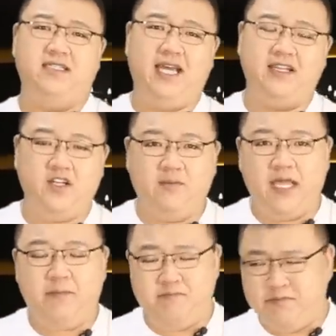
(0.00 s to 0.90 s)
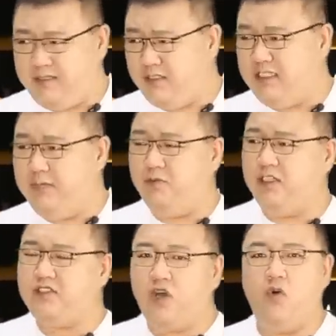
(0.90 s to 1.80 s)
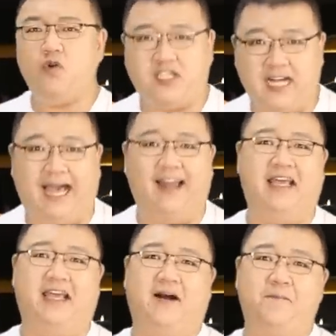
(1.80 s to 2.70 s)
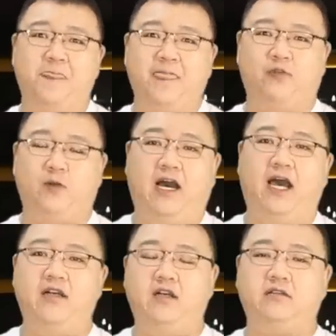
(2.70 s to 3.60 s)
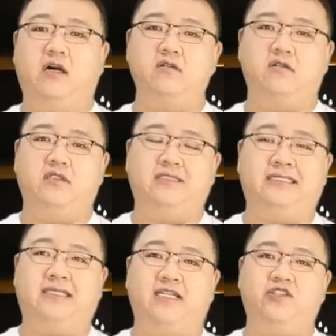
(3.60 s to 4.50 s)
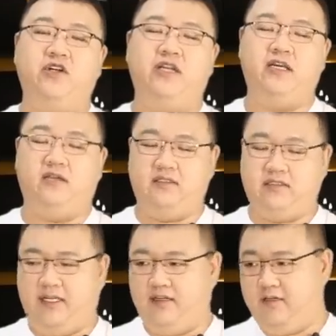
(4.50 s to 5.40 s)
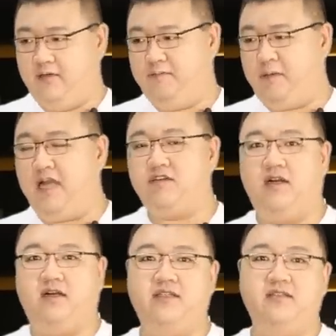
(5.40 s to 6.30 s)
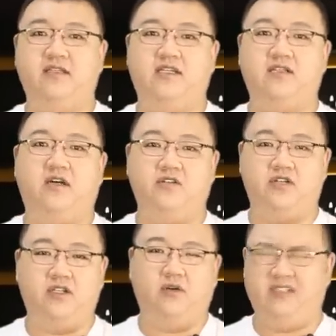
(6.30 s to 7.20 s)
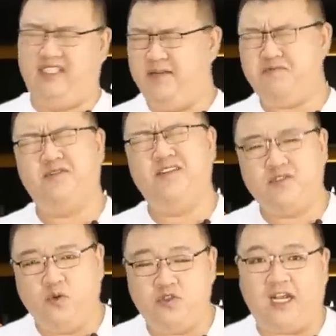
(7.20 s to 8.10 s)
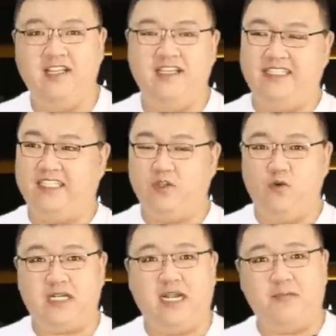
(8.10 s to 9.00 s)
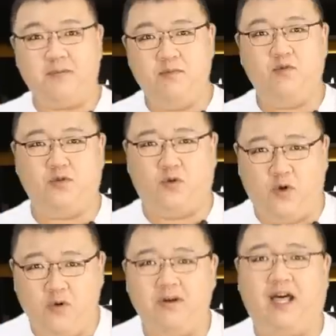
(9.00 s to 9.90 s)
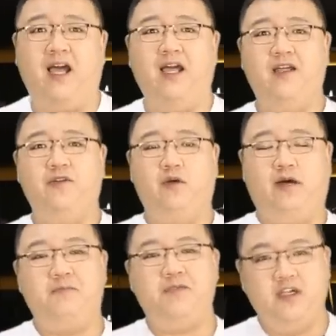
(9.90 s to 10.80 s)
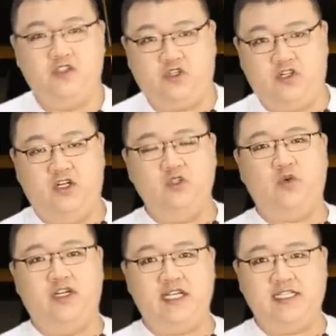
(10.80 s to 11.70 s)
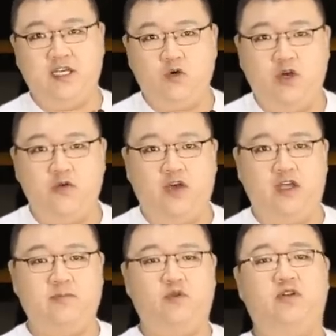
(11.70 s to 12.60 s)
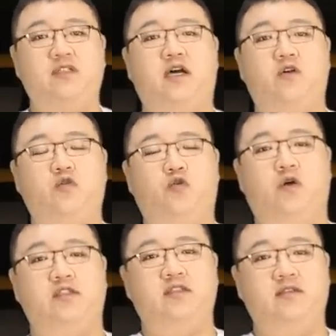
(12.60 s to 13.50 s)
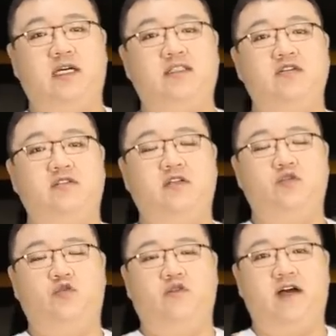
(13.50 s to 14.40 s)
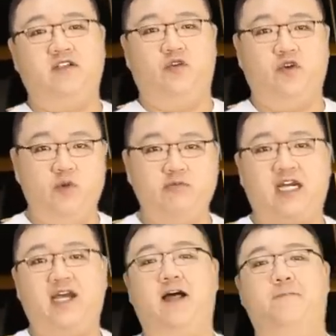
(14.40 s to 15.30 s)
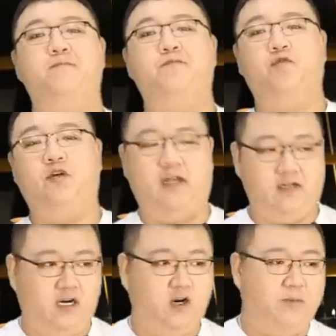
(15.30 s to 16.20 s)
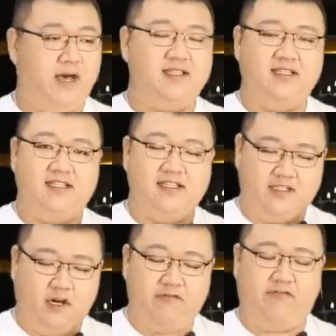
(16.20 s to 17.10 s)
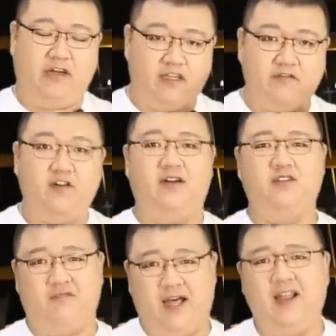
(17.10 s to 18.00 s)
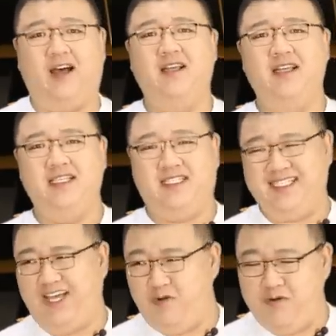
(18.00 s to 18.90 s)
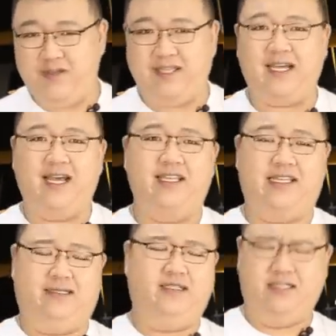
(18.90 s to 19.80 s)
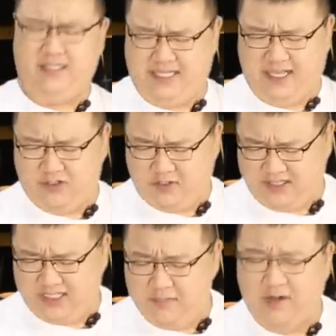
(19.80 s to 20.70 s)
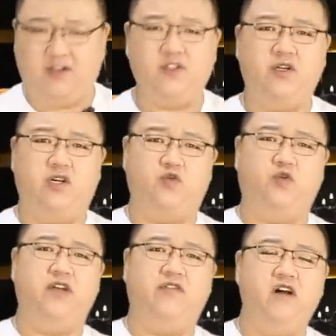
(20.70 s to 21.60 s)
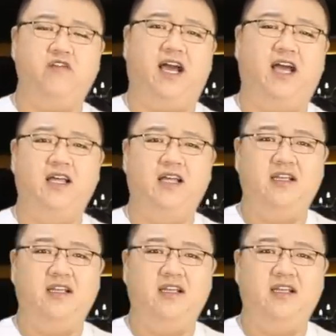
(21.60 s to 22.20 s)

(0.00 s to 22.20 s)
嘉庆没这，你不能都杀了呀，对吧？按照当时的大清令，这个八十两银子以上就杀头，你这不能都杀，你都杀这兵部就空了，对吧？只能对这些官员，比如说像广兴，他当时的处罚就是留步查看，对吧？然后把你的，然后罚点俸就完了。其他官员也大概也也基本上就是这种处理方法。